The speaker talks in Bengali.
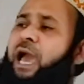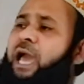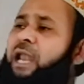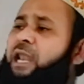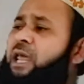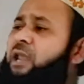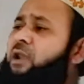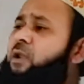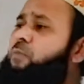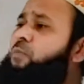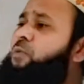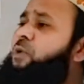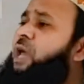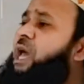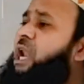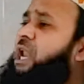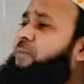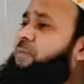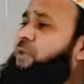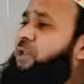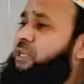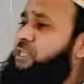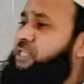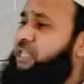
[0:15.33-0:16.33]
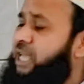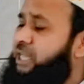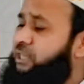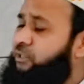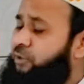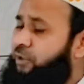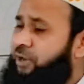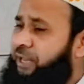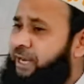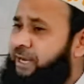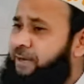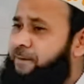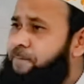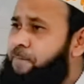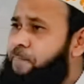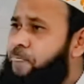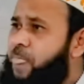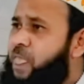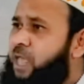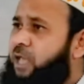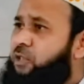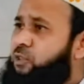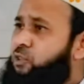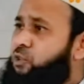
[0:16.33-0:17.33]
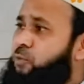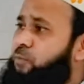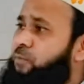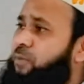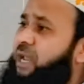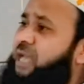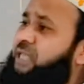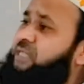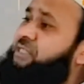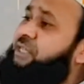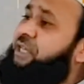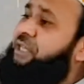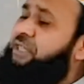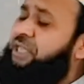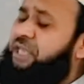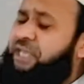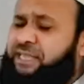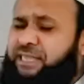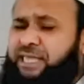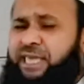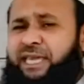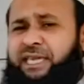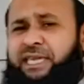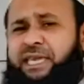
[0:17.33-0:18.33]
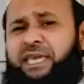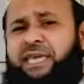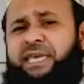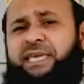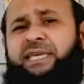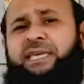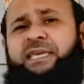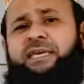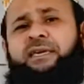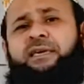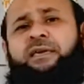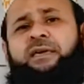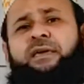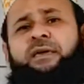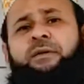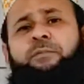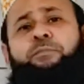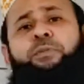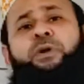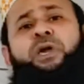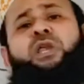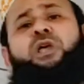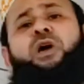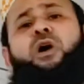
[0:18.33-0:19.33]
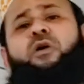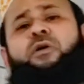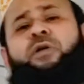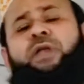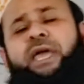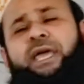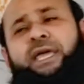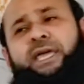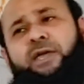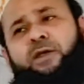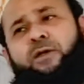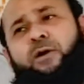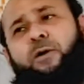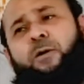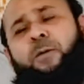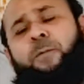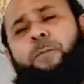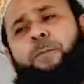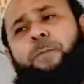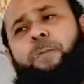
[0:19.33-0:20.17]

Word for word: আল্লাহ রাবুল আলমিন এরশাদ করেন তোমরা যেদিক থেকেই বের হও না কেন